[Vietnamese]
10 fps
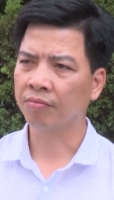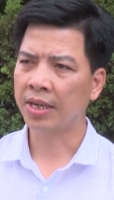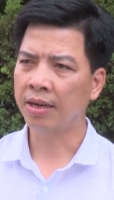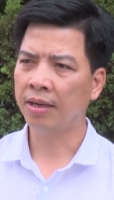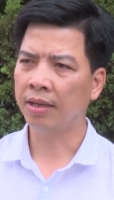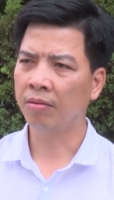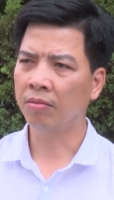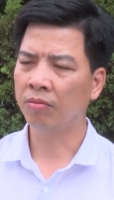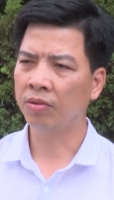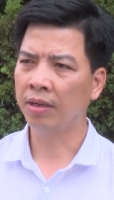các hệ thống
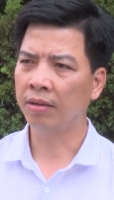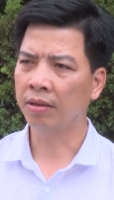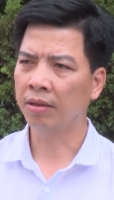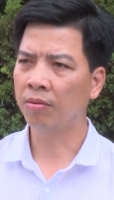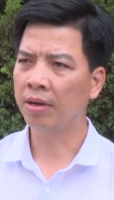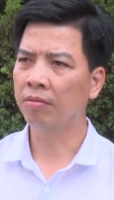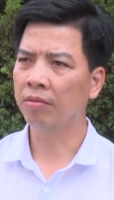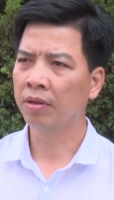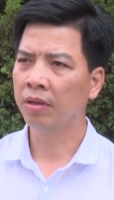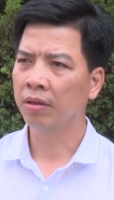công trình công cộng,
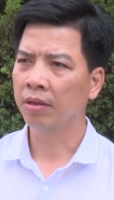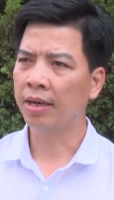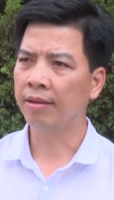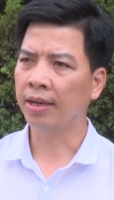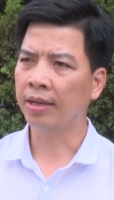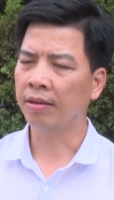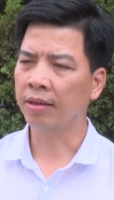cây xanh,